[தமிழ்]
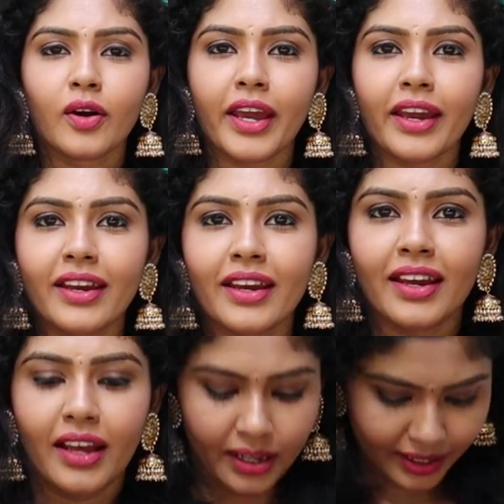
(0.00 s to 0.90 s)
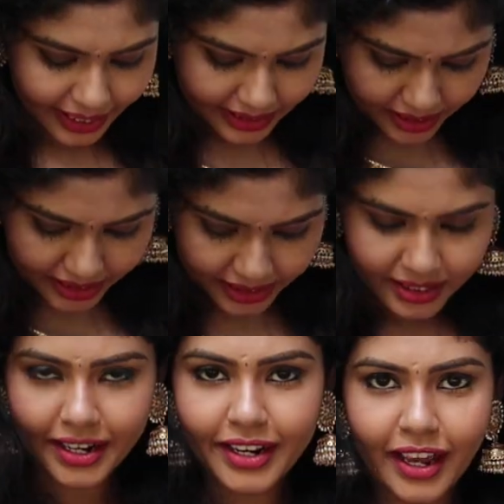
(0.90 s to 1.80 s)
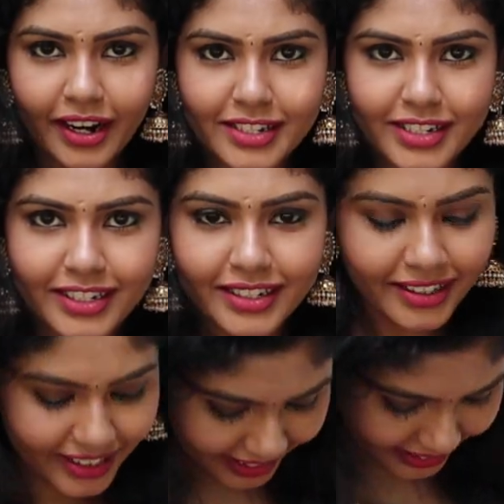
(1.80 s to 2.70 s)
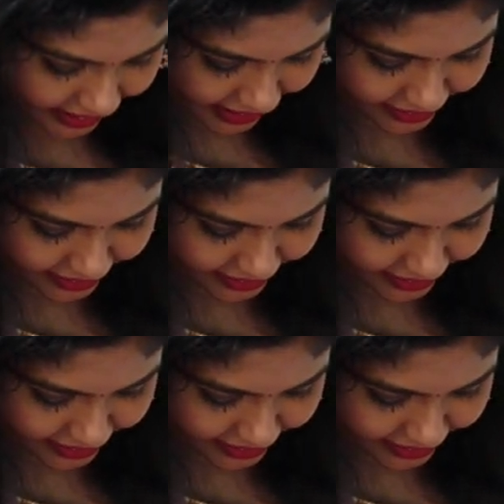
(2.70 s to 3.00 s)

ஓகே நெக்ஸ்ட் ட்ரெஸ் ரெடி ஆகிடுச்சு இந்த